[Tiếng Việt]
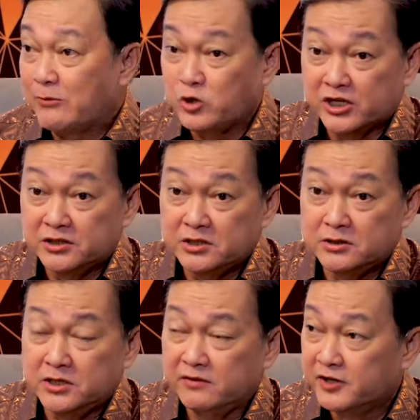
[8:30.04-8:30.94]
đạo diễn
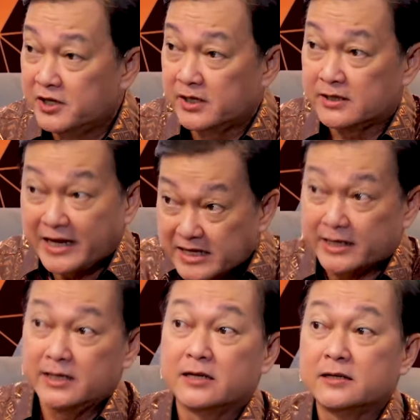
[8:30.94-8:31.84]
với diễn viên á, thấy
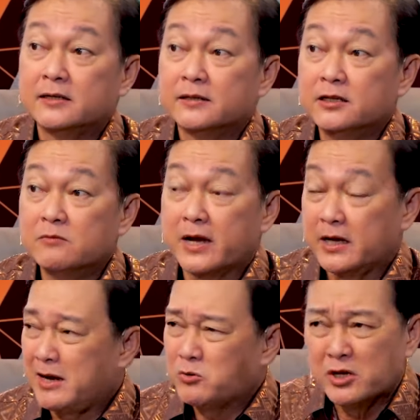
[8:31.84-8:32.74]
vậy á, nhưng mà đạo